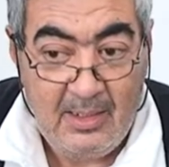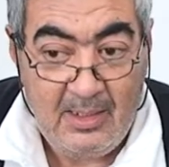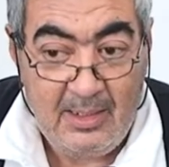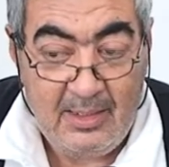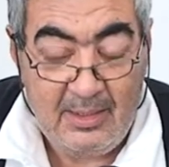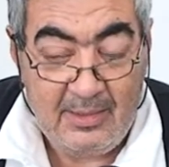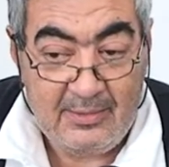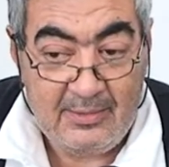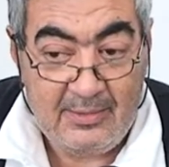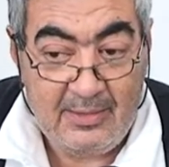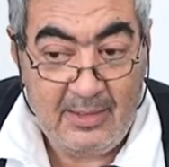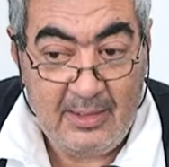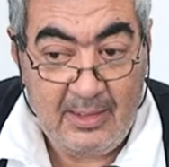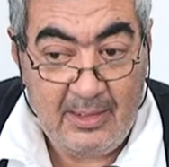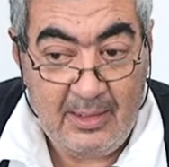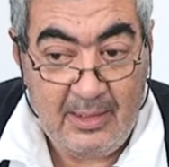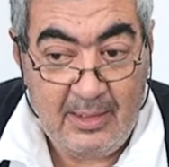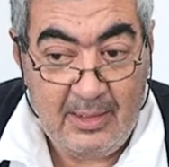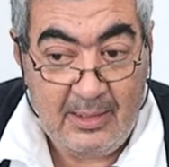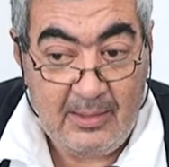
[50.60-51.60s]

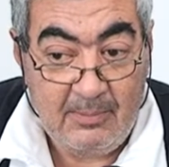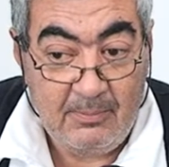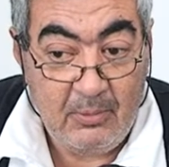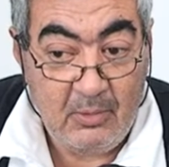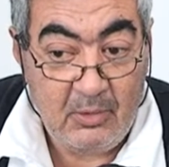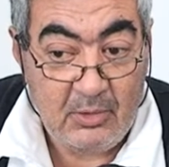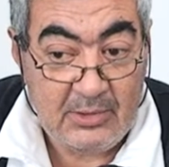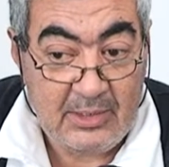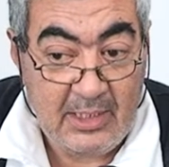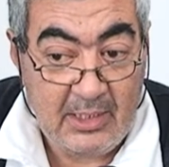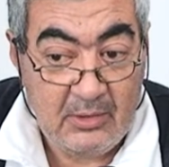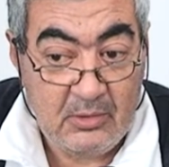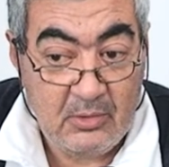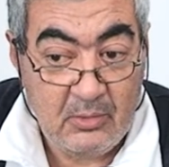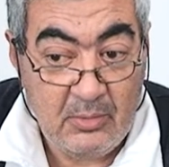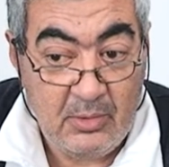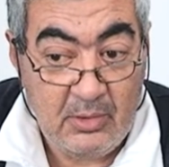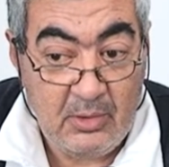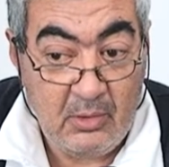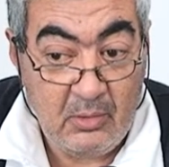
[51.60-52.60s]
Este, y por lo
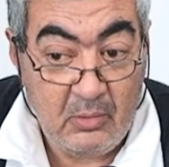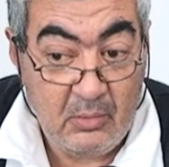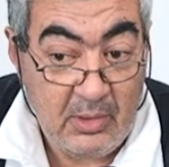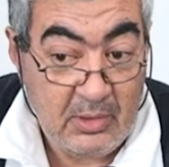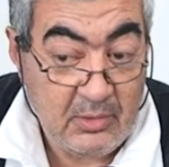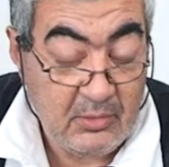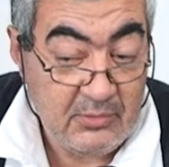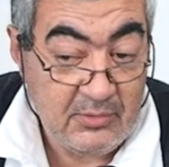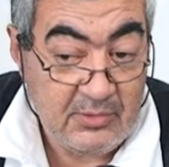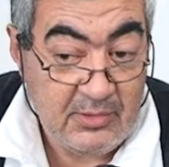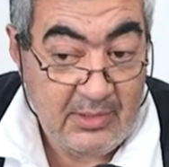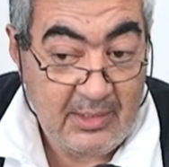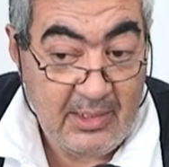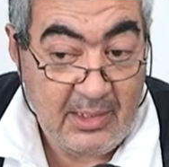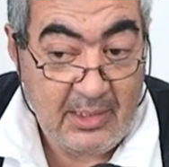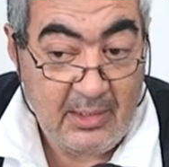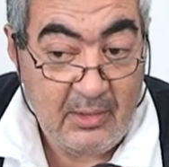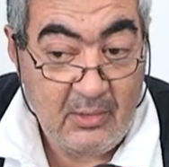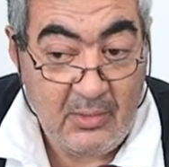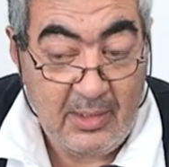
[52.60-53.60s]
tanto, bueno, el juez
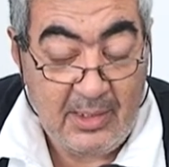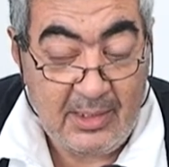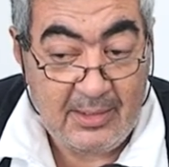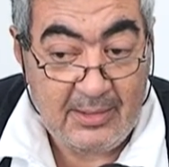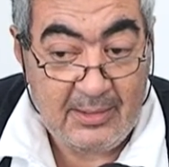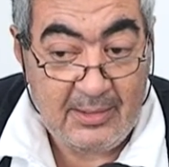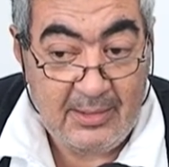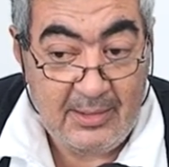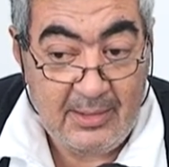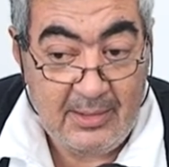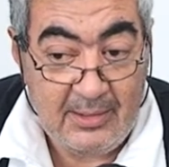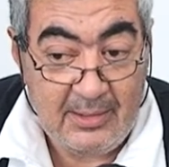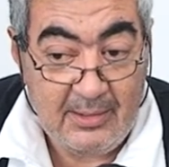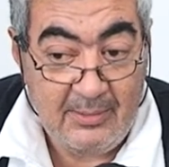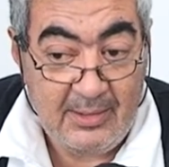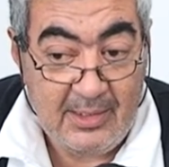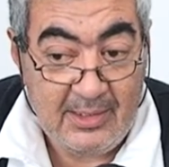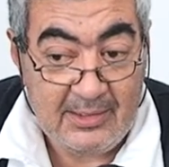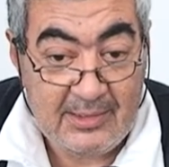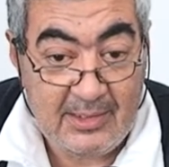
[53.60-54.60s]
considera que el hogar eh,
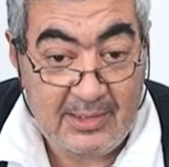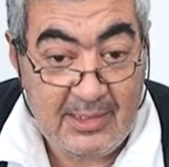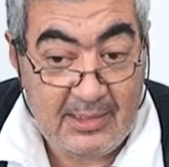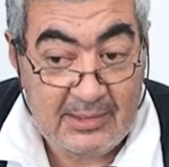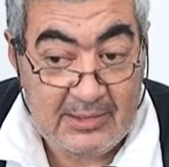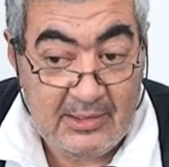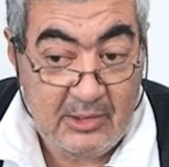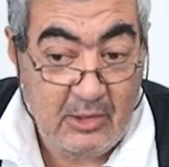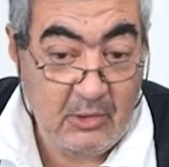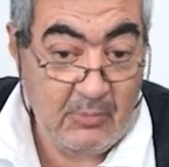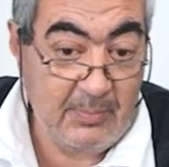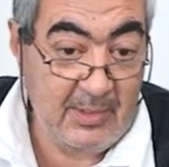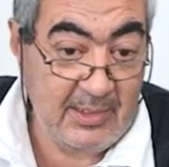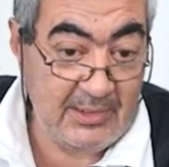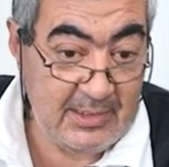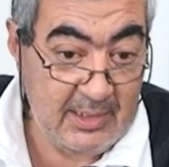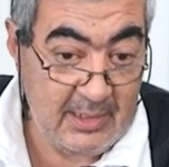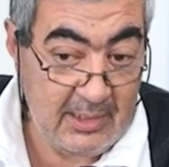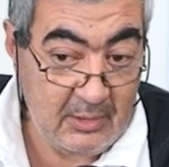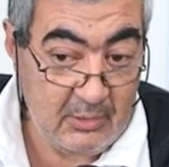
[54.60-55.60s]
debería cerrarse y lo
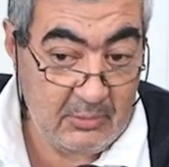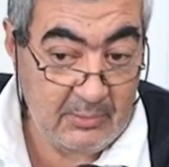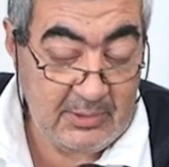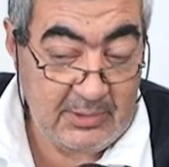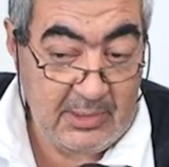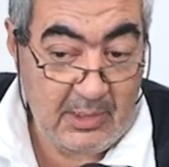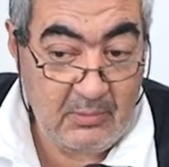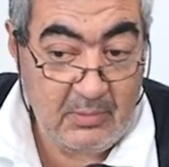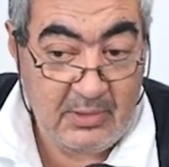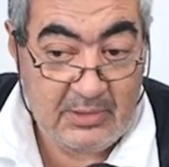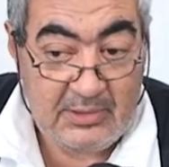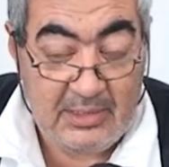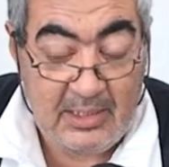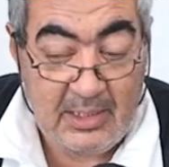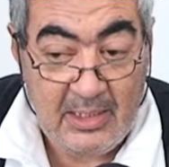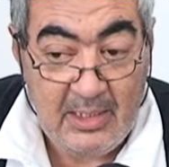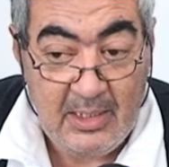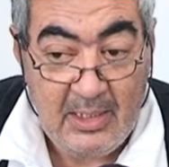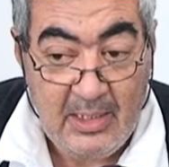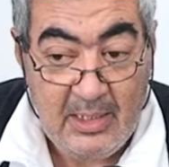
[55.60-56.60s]
pasa a la órbita
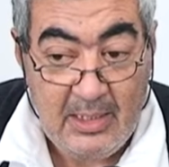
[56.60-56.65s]
nuestra.